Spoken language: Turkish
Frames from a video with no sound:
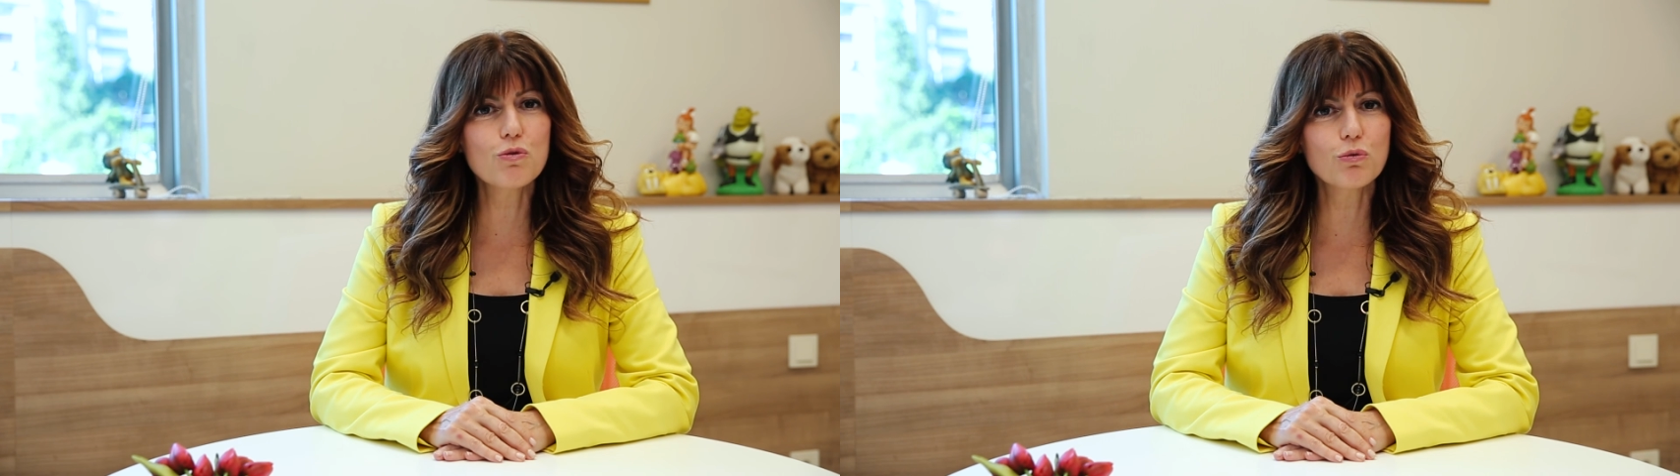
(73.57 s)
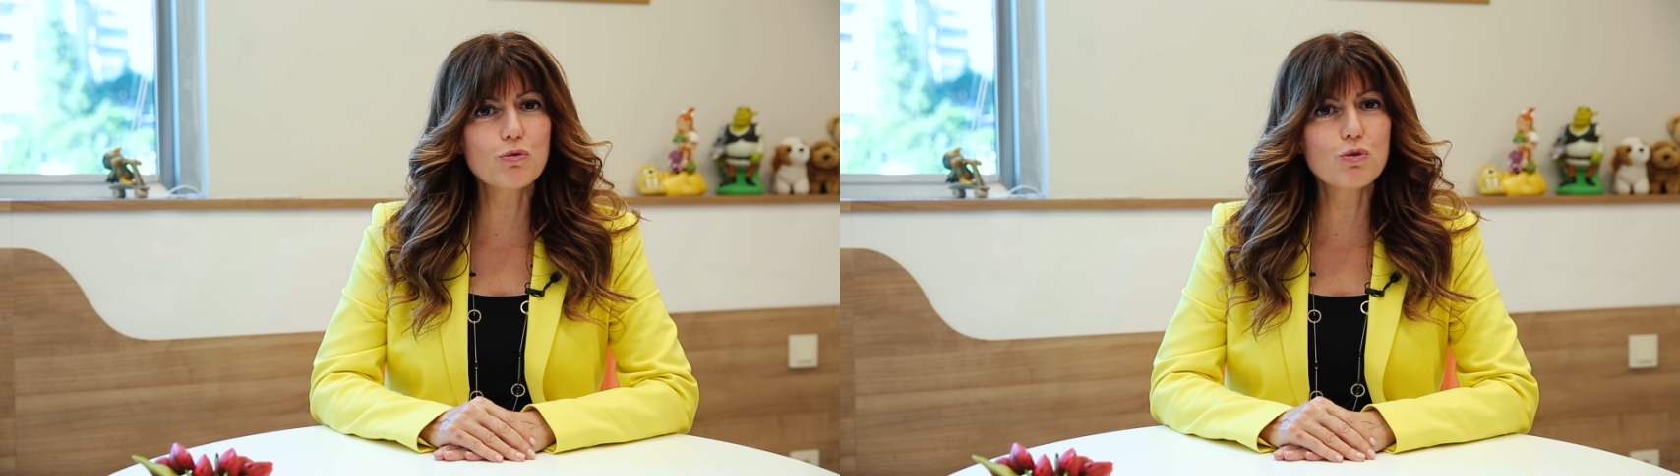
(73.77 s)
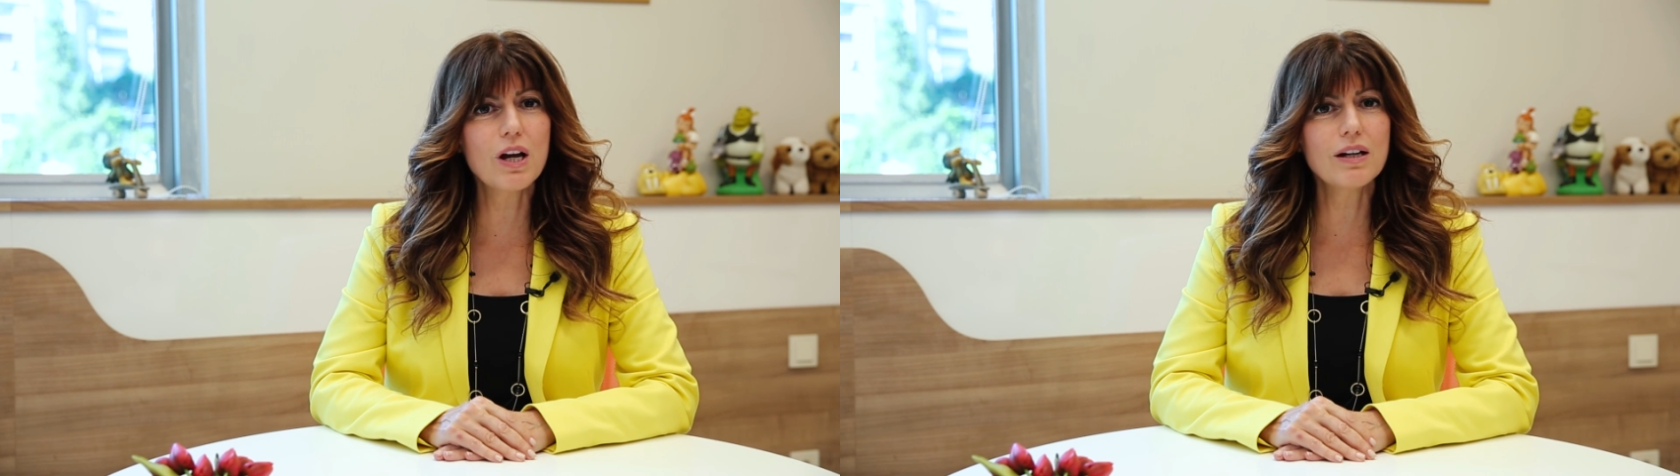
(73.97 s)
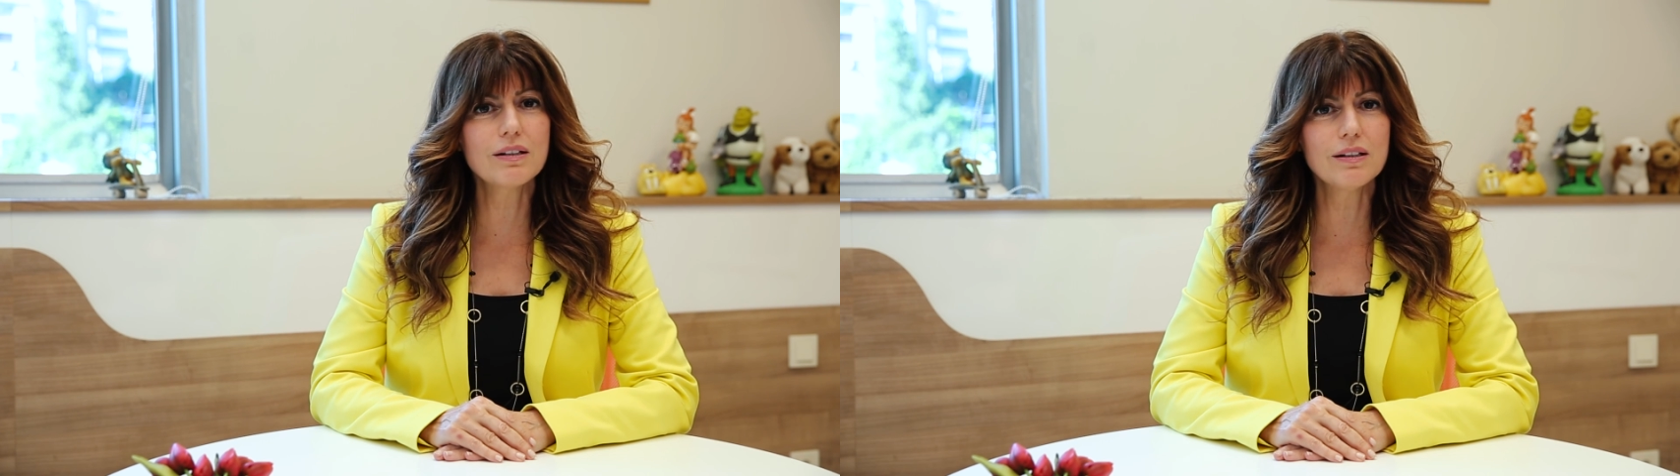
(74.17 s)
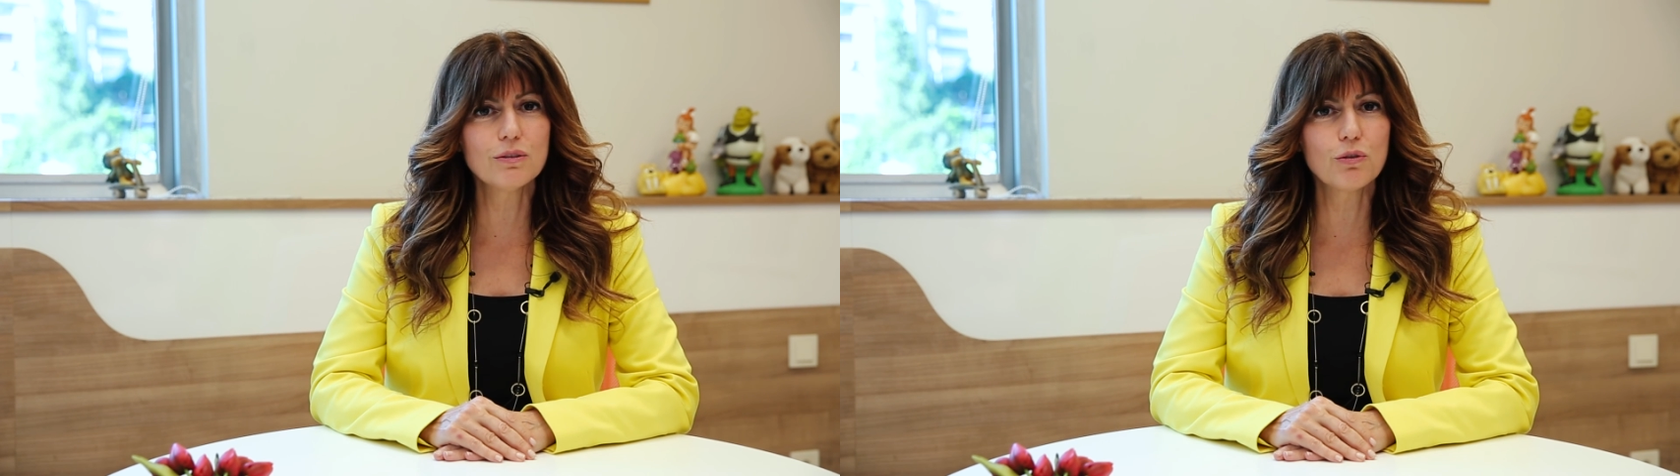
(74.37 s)
sonuçlar
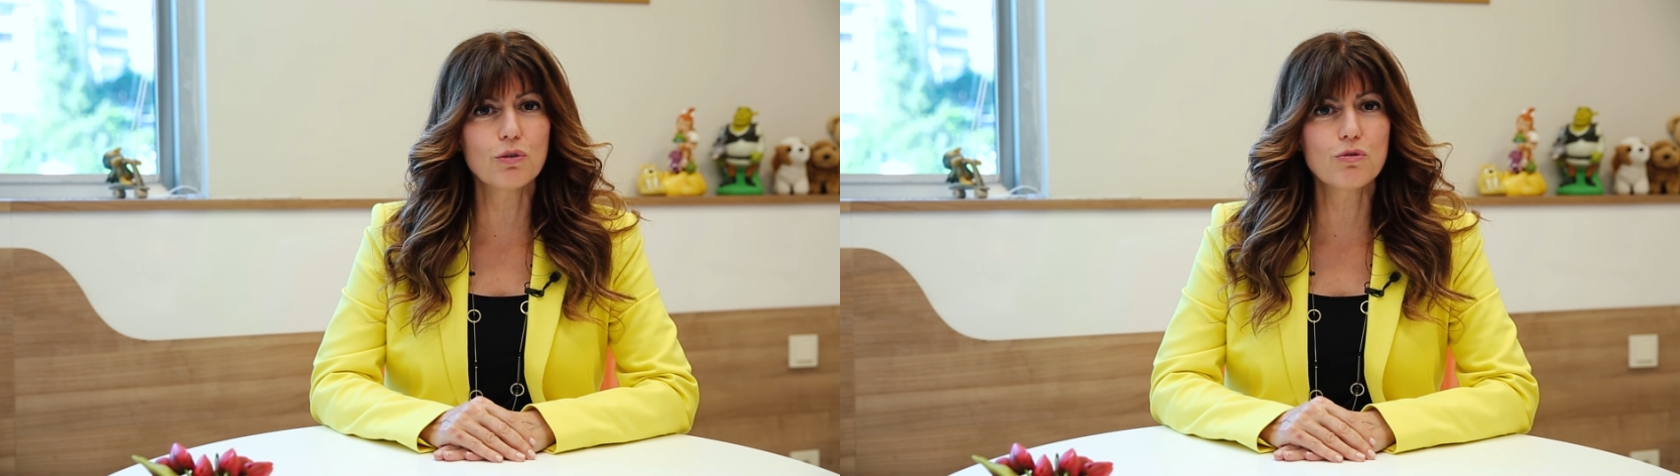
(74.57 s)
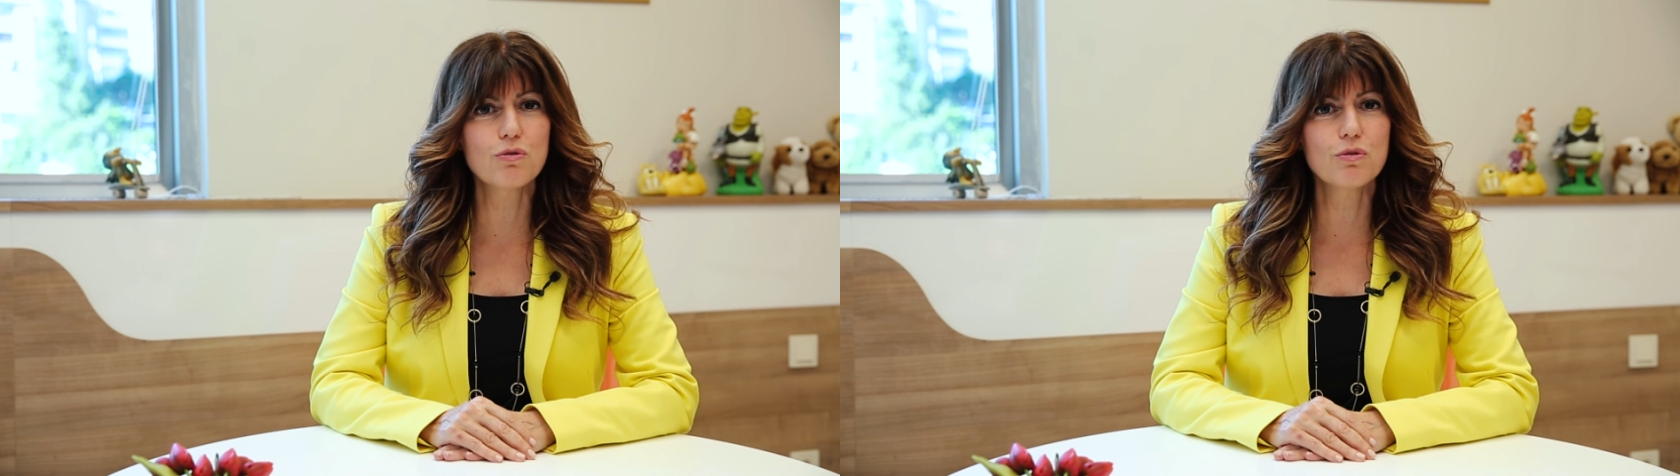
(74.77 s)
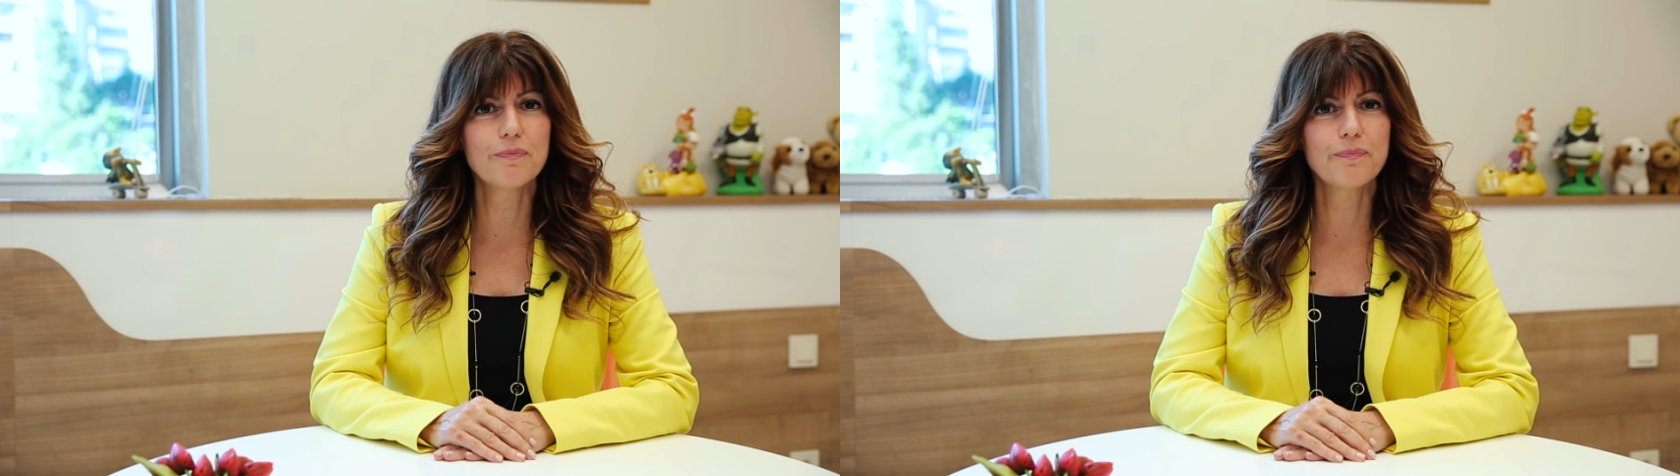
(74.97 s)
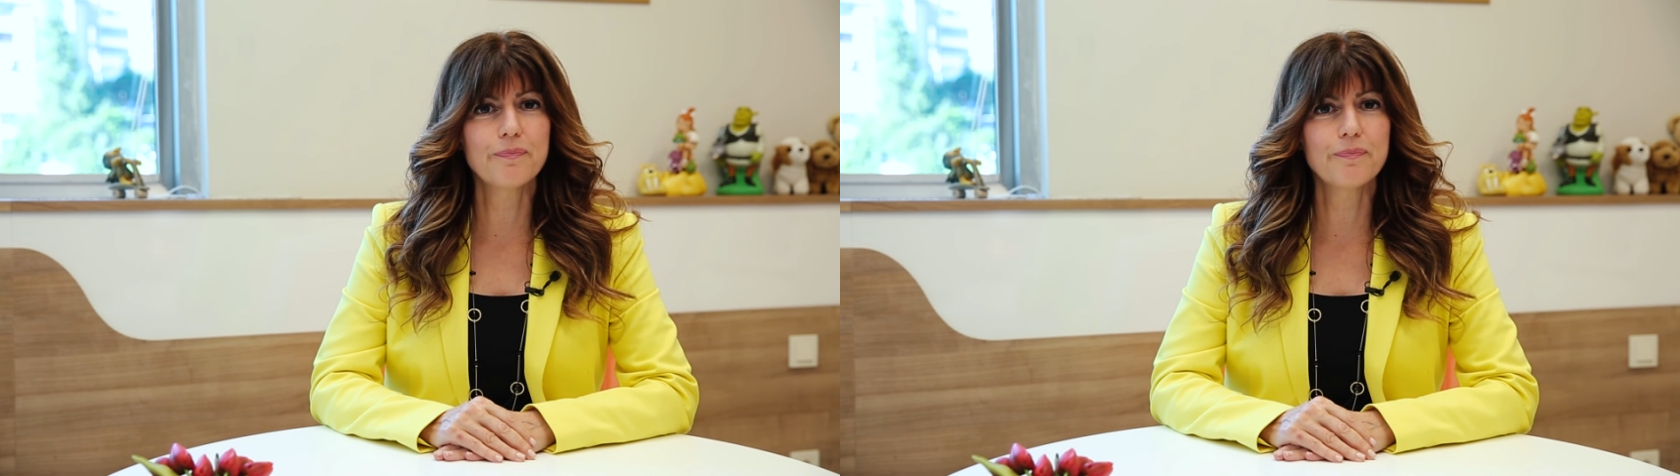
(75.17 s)
alıyoruz.